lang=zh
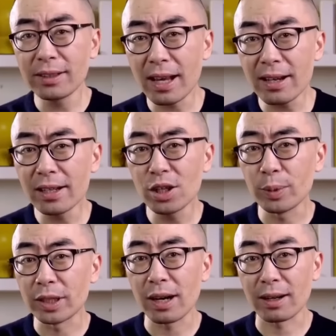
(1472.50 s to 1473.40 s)
第三个又
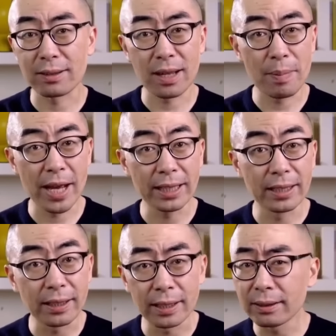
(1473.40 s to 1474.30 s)
比第二个再慢一
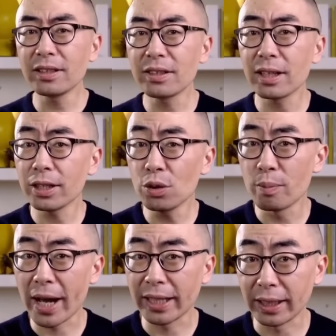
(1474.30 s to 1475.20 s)
点点，第四个又
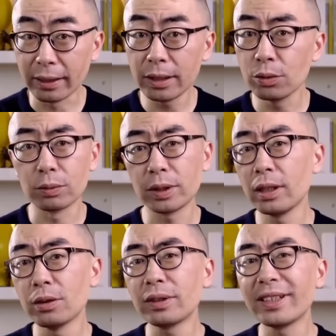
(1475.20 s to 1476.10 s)
慢一点，第五、
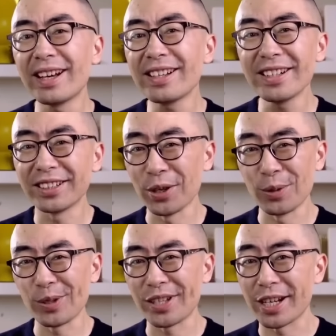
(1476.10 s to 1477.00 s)
第六、第 n 个
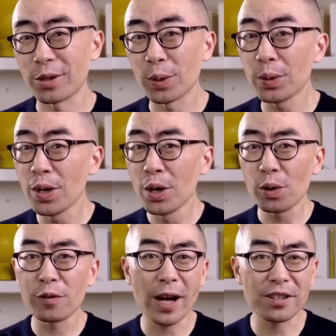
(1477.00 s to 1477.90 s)
都是这个规律。
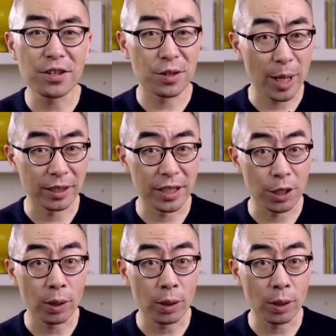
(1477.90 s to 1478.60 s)
会发生什么样的